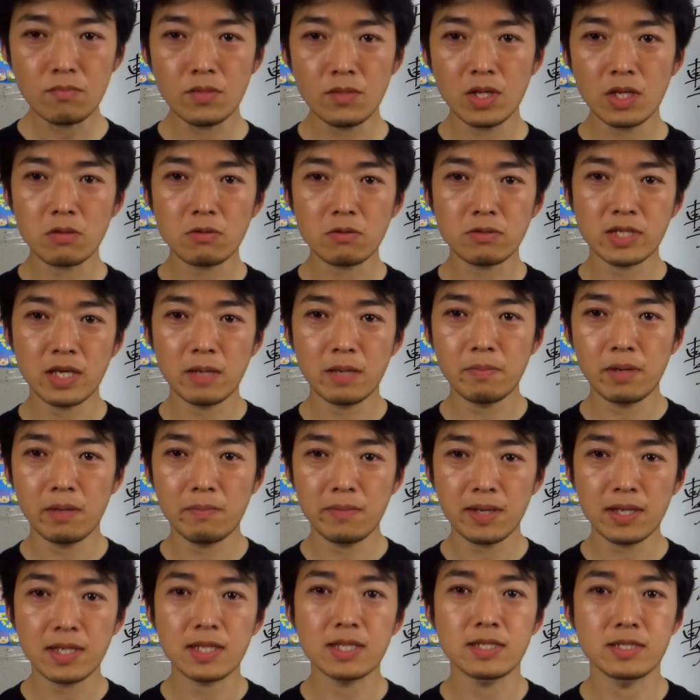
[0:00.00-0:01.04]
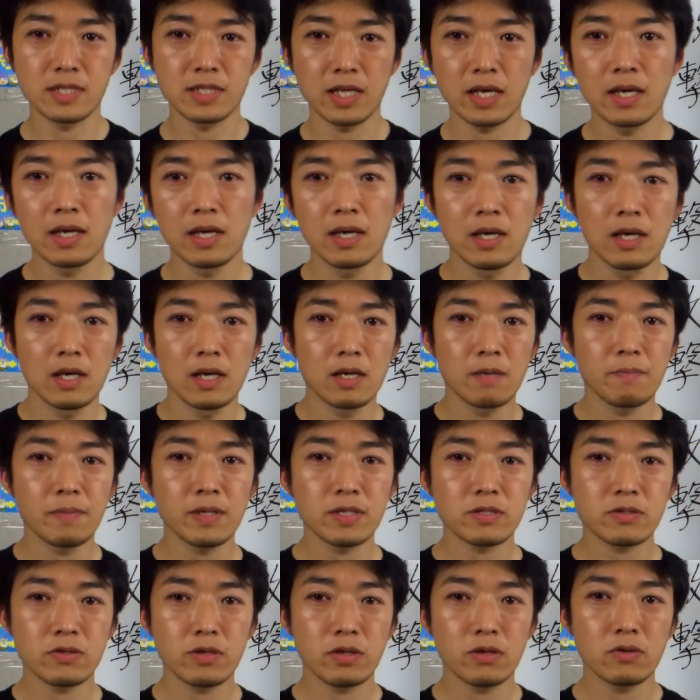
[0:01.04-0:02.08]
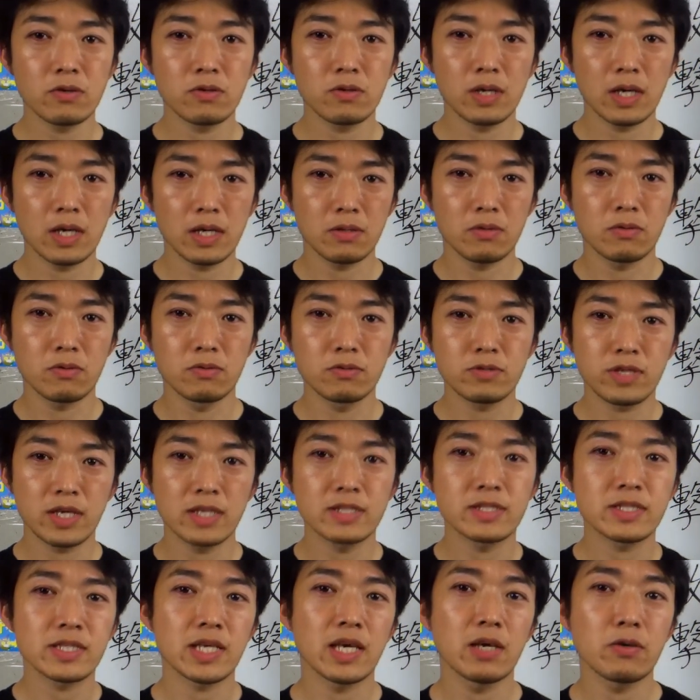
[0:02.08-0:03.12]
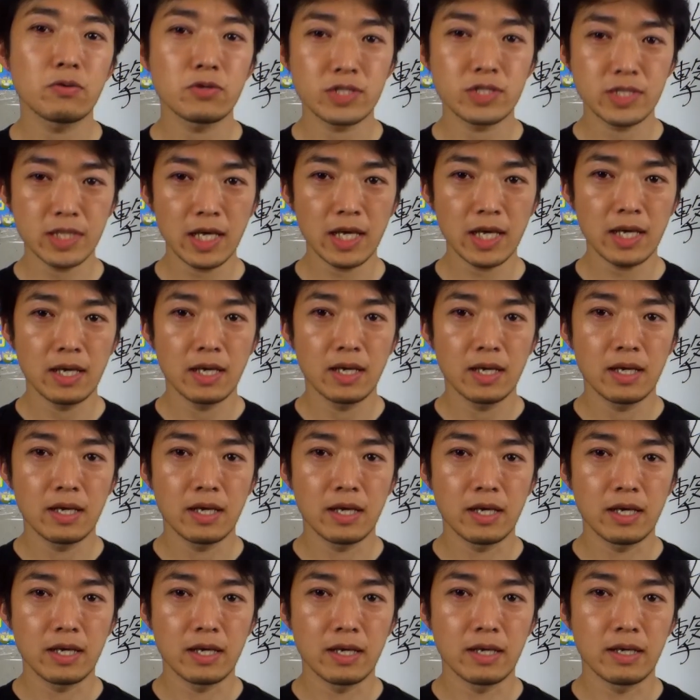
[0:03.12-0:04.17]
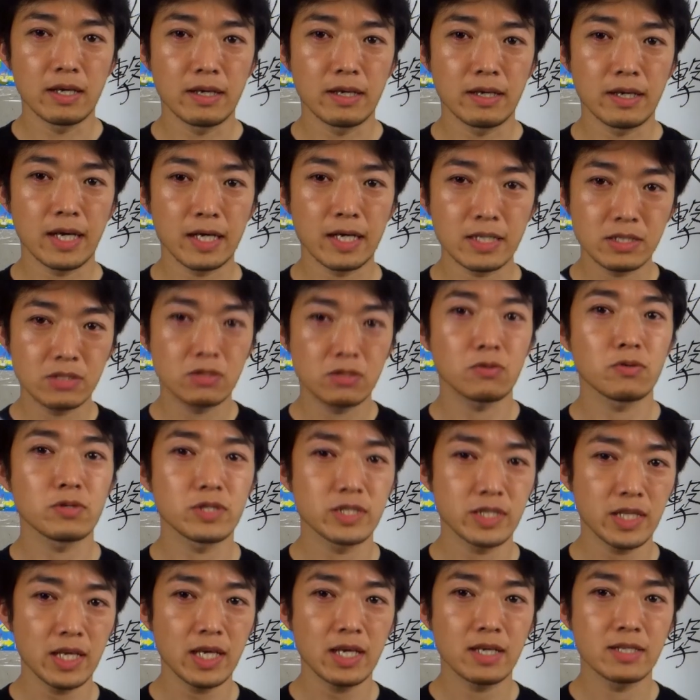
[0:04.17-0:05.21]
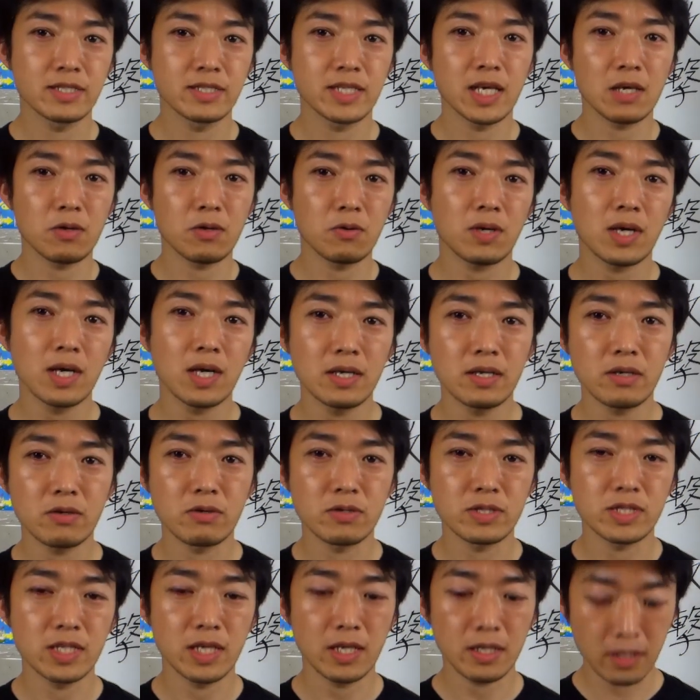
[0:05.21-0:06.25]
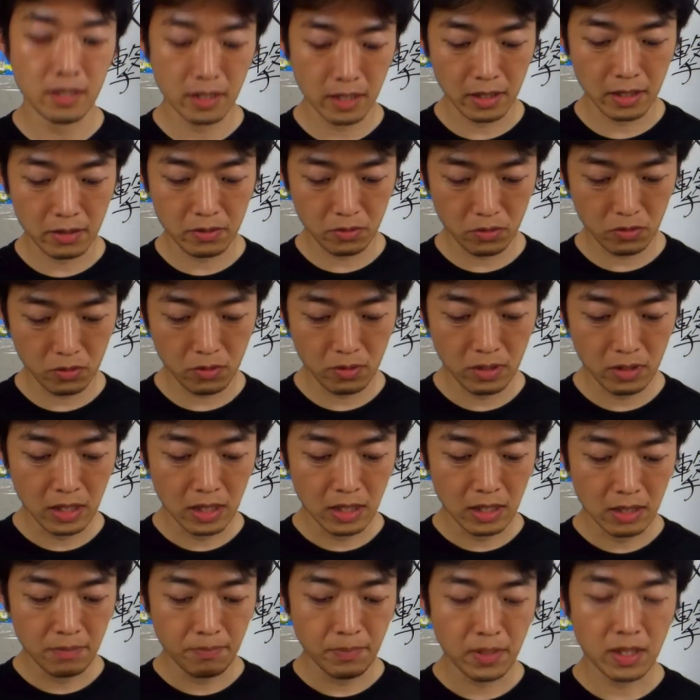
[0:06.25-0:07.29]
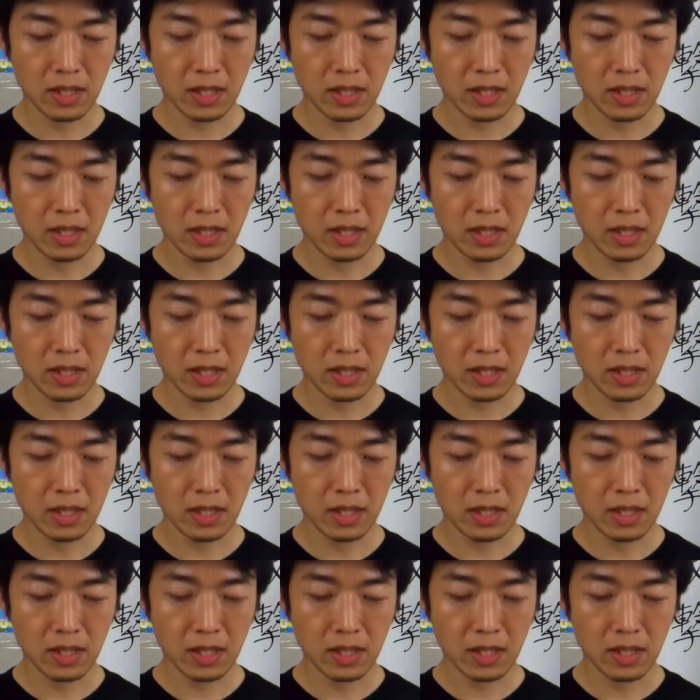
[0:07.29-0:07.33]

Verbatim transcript: あとさんばんめがですね、やっぱりそれをあの受付をして、えー、発送して在庫管理をしてってなると、ま